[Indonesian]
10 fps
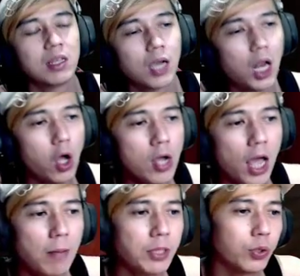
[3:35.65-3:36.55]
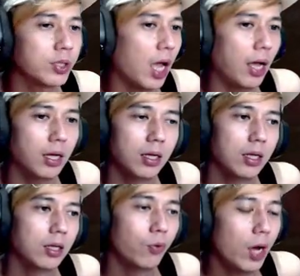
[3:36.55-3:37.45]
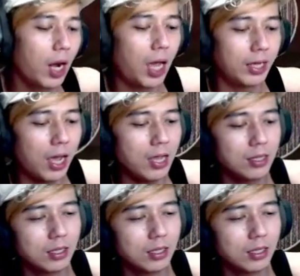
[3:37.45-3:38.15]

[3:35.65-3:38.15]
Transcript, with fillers: Kalau nggak lebih susah, udahlah ya.